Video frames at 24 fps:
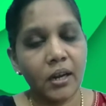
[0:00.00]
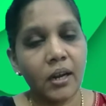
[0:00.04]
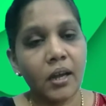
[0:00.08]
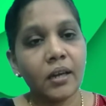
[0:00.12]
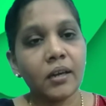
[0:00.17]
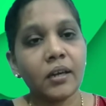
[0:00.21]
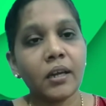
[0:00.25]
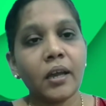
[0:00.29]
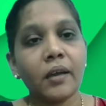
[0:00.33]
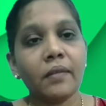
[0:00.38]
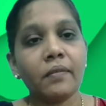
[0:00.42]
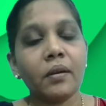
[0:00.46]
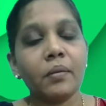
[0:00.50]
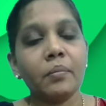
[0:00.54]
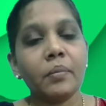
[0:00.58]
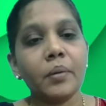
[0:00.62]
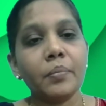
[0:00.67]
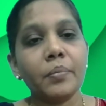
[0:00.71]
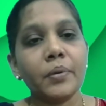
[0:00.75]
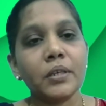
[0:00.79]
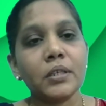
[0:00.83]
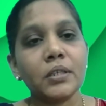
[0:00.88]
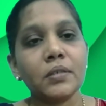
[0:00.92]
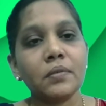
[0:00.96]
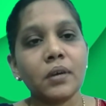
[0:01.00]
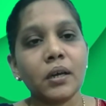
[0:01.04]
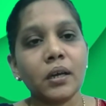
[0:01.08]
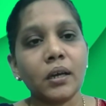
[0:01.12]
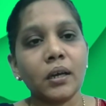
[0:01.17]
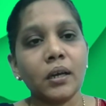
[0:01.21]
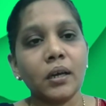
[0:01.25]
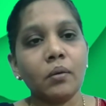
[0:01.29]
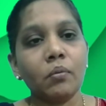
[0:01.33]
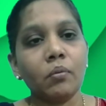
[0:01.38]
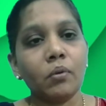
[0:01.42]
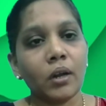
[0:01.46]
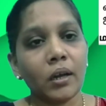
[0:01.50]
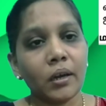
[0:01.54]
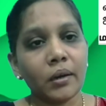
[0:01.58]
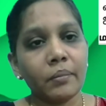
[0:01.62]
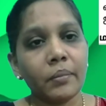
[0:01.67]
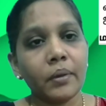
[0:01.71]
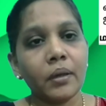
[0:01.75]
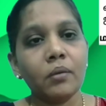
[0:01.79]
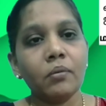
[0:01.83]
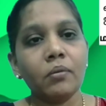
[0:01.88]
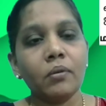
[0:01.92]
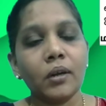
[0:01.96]
எல்லாரும் கேவலமாக பேசுவாங்க
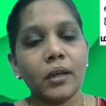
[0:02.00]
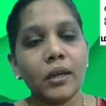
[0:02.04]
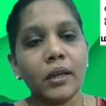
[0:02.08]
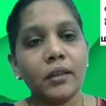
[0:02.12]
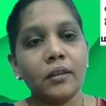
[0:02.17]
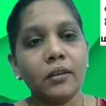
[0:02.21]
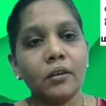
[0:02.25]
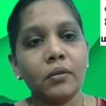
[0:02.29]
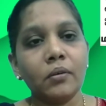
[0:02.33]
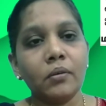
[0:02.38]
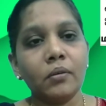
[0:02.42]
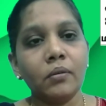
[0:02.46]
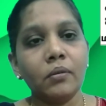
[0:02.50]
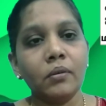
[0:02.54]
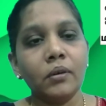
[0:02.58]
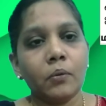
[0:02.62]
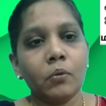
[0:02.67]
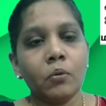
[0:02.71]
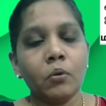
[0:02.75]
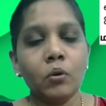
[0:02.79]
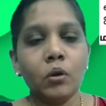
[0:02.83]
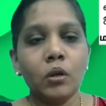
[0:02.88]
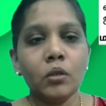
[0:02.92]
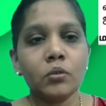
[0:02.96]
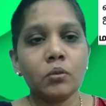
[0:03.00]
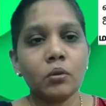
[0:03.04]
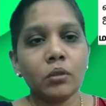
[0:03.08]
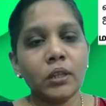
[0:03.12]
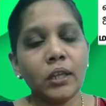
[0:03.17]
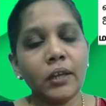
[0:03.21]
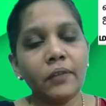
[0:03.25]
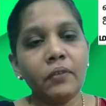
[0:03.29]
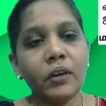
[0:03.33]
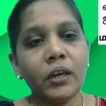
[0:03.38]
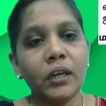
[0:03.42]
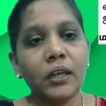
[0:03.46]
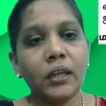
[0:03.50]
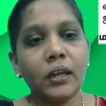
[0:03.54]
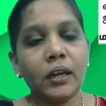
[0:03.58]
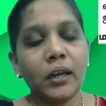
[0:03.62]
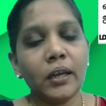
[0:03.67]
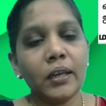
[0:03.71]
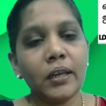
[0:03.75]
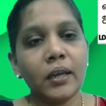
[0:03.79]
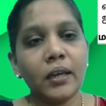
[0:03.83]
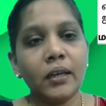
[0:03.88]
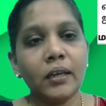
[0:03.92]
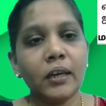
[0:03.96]
உலகமே உங்களை எதிர்க்கும் உங்கள் சொந்த
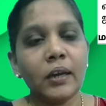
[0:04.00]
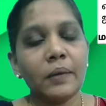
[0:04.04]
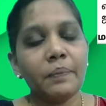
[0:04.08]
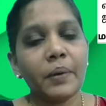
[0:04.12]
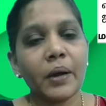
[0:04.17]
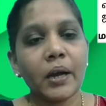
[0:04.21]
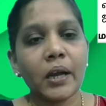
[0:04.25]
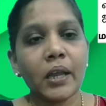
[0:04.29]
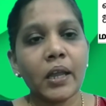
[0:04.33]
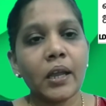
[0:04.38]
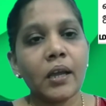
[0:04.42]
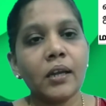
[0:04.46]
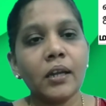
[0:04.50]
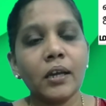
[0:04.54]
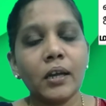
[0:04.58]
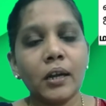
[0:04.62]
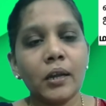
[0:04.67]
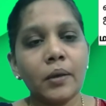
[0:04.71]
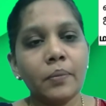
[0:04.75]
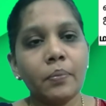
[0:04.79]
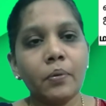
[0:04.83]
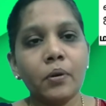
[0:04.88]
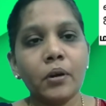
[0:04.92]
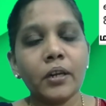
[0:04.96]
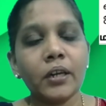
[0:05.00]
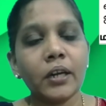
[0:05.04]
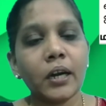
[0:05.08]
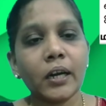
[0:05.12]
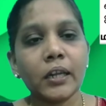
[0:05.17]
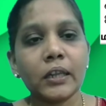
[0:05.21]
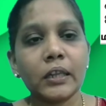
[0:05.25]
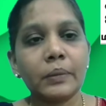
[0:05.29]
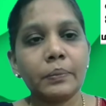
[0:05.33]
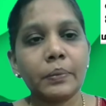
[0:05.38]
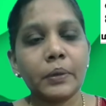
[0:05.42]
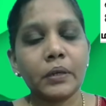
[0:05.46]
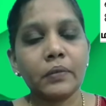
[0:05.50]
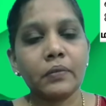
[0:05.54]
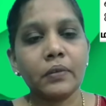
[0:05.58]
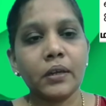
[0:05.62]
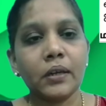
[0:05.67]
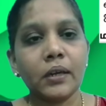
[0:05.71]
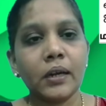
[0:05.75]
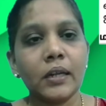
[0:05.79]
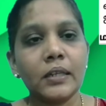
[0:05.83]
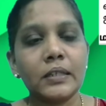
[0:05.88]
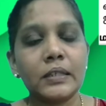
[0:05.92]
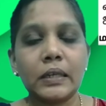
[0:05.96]
வீட்டிலேயே நீங்கள் பகையாளிகளை போல
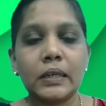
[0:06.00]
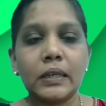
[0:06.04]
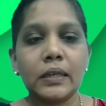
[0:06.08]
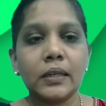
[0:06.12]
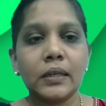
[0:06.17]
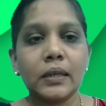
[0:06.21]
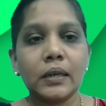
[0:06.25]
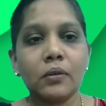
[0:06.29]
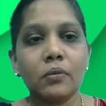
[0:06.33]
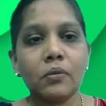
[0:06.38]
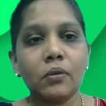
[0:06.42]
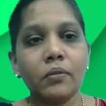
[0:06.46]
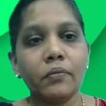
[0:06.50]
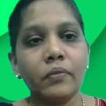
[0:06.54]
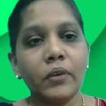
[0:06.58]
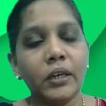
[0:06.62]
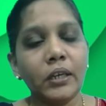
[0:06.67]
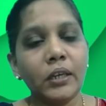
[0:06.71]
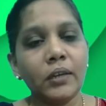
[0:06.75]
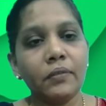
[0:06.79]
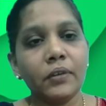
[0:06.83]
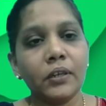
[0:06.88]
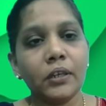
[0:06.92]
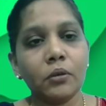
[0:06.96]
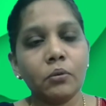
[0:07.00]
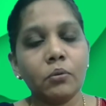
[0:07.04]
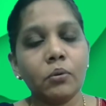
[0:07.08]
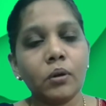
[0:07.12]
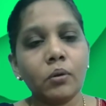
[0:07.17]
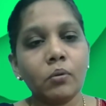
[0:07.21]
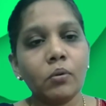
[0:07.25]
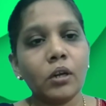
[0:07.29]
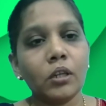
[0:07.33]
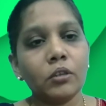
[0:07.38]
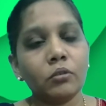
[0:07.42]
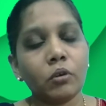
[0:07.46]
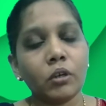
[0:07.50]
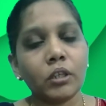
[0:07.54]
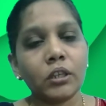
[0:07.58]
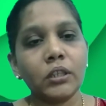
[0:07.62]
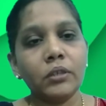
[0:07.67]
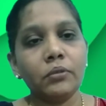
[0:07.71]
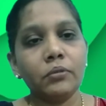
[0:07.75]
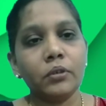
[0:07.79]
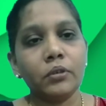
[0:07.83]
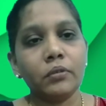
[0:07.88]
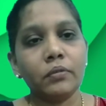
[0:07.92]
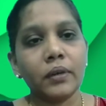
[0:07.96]
நடத்தப்படுவீர்கள் சில நேரம் உங்க வீட்டை விட்டு கூட உங்களை
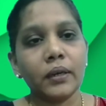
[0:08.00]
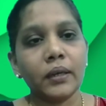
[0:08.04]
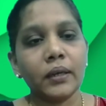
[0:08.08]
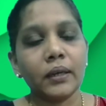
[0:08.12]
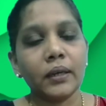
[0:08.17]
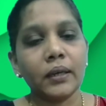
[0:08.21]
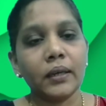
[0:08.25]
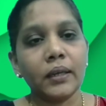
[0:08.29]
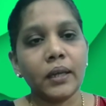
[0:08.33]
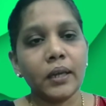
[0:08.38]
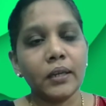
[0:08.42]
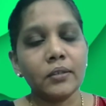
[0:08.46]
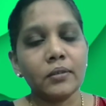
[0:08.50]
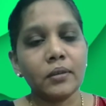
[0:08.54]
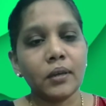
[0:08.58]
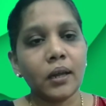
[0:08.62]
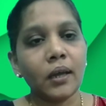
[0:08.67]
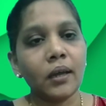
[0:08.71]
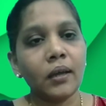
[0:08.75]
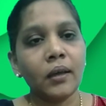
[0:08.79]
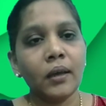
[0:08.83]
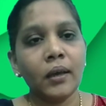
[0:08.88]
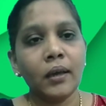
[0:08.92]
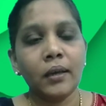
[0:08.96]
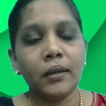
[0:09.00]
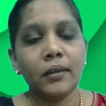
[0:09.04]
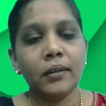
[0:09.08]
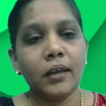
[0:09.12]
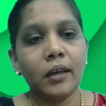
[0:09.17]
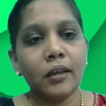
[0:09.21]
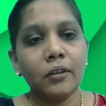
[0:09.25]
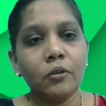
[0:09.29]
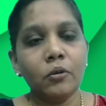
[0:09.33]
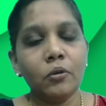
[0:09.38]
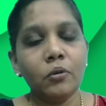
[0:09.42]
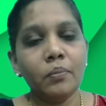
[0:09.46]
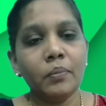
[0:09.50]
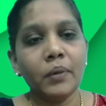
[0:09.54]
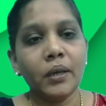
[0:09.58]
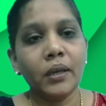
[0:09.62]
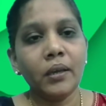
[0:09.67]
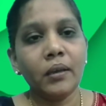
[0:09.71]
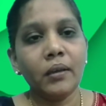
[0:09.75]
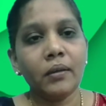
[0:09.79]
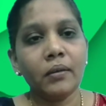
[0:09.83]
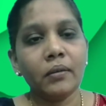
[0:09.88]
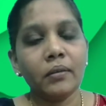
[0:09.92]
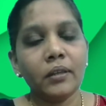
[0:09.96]
துரத்தி விட்டுருவாங்க ஏன்னு சொன்னால் இது எதுவுமே
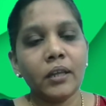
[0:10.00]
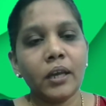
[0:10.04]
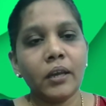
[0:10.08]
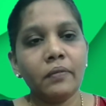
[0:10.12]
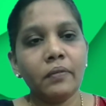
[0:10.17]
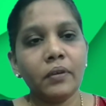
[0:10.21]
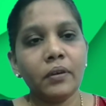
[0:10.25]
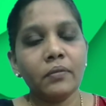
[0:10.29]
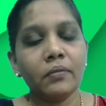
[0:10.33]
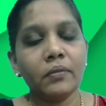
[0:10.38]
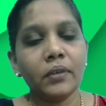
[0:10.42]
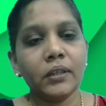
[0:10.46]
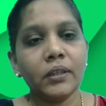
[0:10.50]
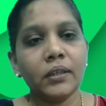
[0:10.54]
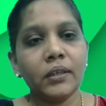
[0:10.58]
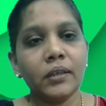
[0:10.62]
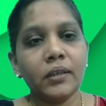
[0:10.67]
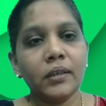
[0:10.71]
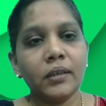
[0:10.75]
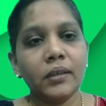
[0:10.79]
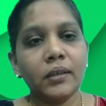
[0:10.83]
தேவன் வந்து